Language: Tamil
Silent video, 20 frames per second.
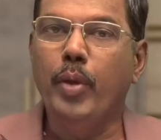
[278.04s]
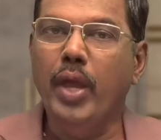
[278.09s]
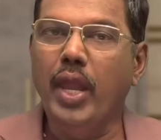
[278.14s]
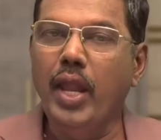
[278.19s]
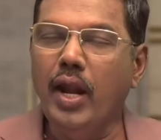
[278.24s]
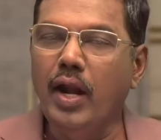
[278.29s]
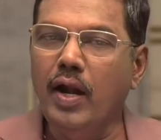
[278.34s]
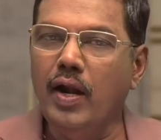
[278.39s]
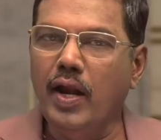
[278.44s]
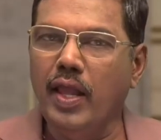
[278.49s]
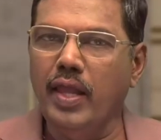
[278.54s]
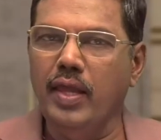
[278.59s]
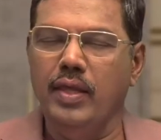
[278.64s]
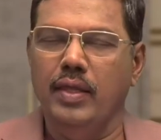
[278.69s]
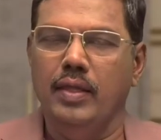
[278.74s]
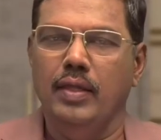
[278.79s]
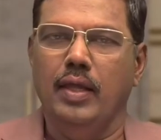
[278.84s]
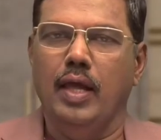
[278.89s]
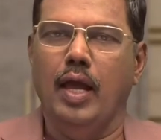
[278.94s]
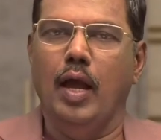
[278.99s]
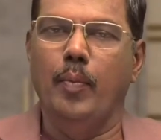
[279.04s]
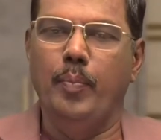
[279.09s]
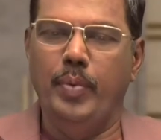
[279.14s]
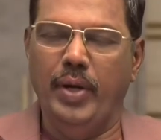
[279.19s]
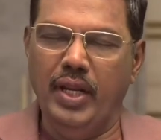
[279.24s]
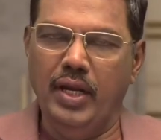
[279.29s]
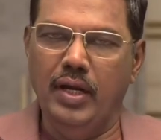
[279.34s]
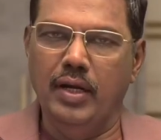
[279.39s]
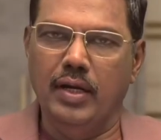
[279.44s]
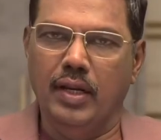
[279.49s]
பேழை
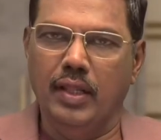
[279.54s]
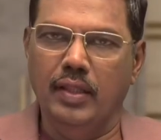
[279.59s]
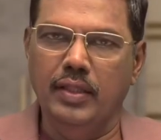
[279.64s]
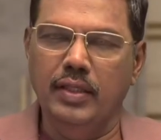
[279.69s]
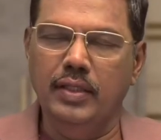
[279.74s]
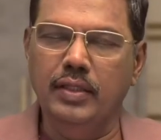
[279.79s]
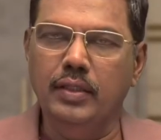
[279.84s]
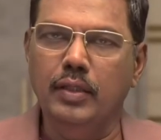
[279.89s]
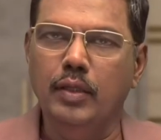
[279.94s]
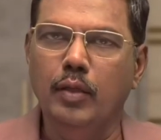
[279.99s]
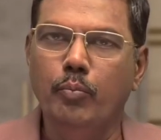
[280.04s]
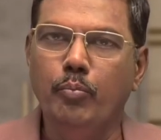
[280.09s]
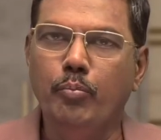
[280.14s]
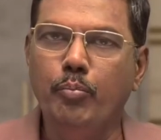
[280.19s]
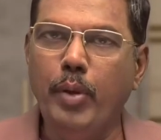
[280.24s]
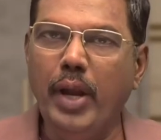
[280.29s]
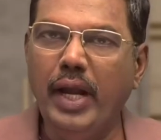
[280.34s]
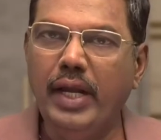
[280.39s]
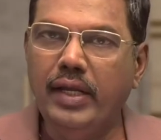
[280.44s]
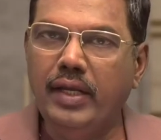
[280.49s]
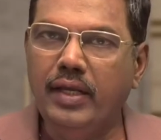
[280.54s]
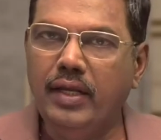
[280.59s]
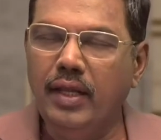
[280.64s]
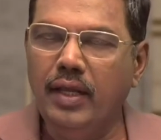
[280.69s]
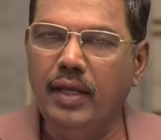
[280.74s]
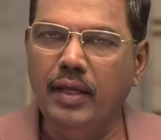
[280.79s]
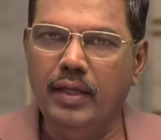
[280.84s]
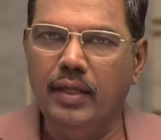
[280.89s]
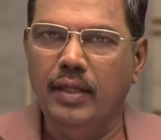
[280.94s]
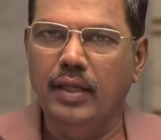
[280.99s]
அப்படின்றது
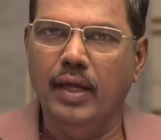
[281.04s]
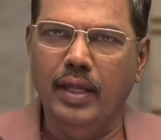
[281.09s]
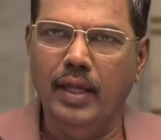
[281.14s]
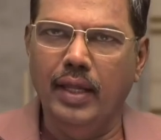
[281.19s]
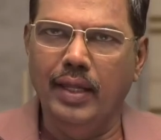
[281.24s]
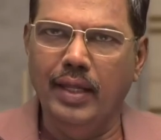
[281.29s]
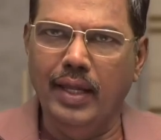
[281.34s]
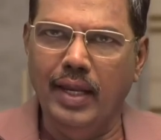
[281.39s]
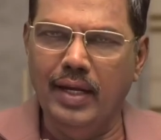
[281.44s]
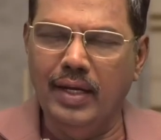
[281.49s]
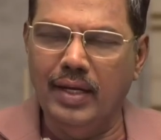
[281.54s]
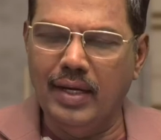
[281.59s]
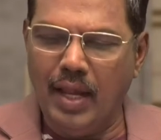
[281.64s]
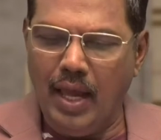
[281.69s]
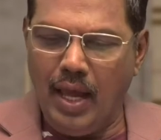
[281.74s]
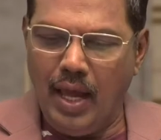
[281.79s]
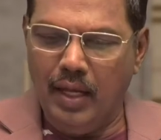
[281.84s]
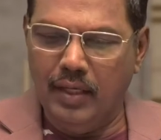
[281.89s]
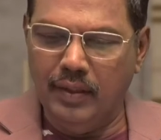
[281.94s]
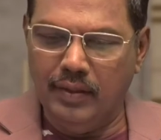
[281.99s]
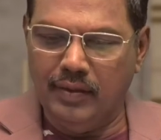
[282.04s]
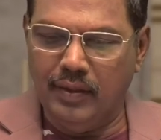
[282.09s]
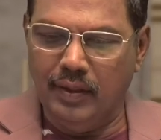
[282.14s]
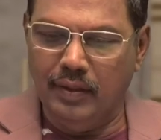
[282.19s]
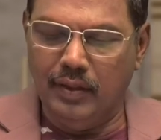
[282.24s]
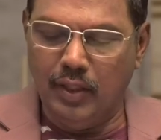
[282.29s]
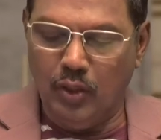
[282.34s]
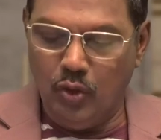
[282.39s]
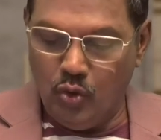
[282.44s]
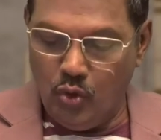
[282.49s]
பெட்டி என்ற
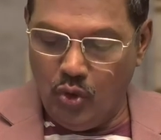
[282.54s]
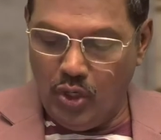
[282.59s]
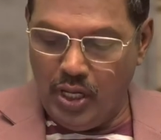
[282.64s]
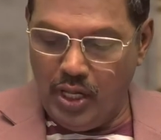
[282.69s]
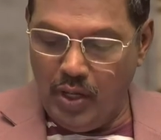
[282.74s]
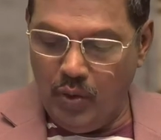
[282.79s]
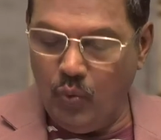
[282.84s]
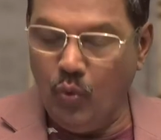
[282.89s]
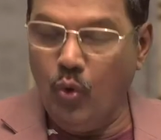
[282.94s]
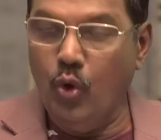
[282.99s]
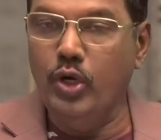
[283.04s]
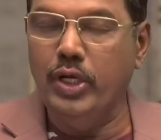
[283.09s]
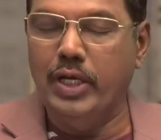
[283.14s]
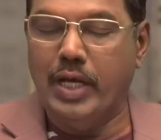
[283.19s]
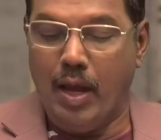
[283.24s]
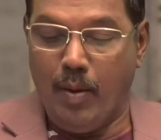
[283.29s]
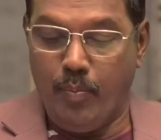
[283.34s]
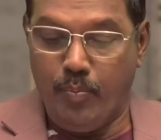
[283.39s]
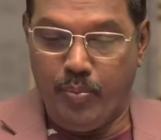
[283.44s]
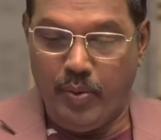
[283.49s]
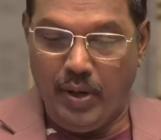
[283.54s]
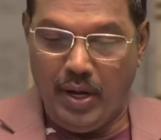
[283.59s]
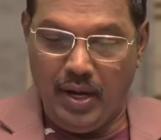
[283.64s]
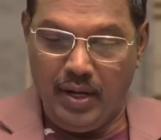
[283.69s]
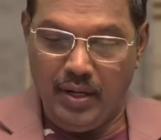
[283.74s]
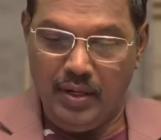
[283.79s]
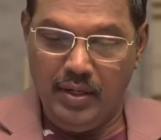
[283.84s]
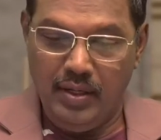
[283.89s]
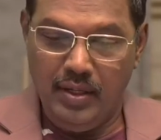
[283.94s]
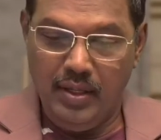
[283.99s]
அர்த்தத்தில் உள்ள ஒரு கப்பல்
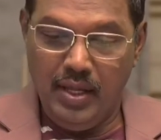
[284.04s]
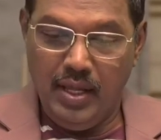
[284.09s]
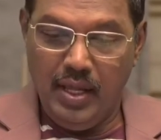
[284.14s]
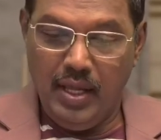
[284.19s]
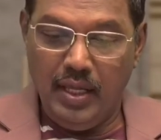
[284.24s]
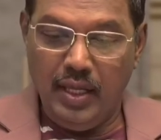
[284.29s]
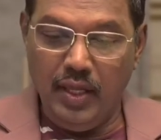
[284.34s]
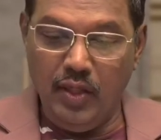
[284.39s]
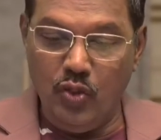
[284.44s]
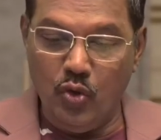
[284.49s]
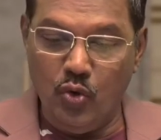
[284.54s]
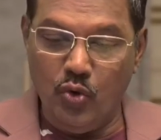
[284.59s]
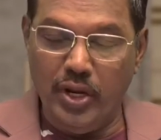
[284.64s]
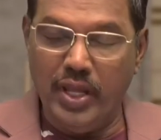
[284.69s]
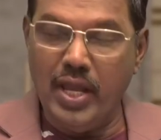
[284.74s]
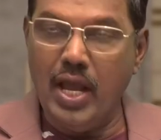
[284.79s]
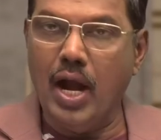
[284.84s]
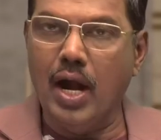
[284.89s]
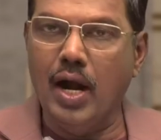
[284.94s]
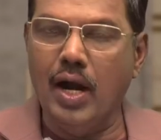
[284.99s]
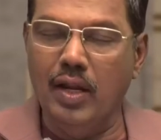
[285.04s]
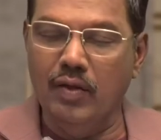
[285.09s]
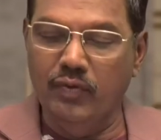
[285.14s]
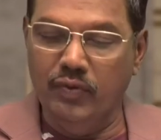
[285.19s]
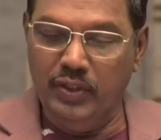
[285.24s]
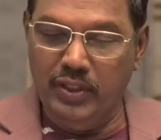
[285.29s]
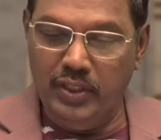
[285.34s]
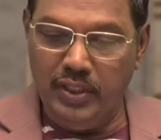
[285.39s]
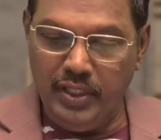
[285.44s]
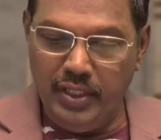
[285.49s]
இதனுடைய
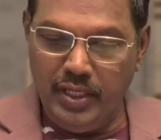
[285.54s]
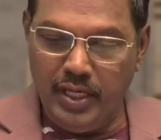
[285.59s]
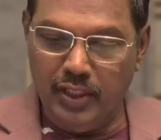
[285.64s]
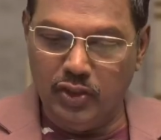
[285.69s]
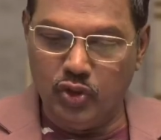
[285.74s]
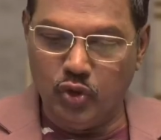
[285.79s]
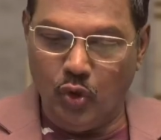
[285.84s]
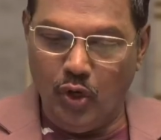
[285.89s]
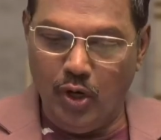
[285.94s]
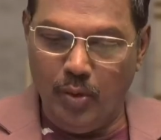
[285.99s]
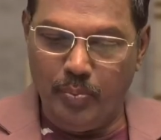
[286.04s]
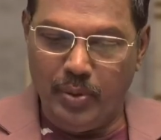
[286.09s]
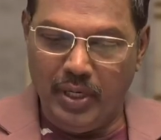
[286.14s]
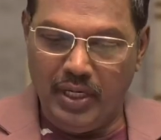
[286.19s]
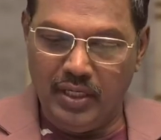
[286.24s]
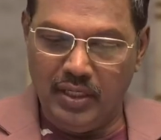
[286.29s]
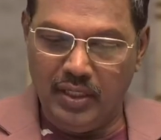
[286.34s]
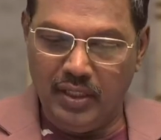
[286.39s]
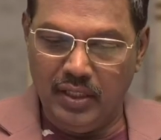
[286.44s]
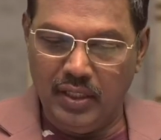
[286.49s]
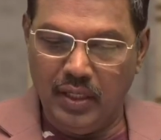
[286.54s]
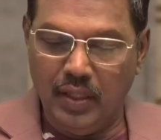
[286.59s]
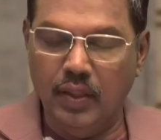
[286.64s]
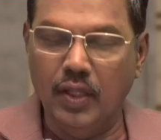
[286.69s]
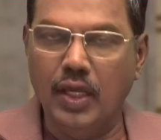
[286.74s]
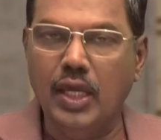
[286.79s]
அளவு இங்கே சொல்லப்பட்டிருக்கிறது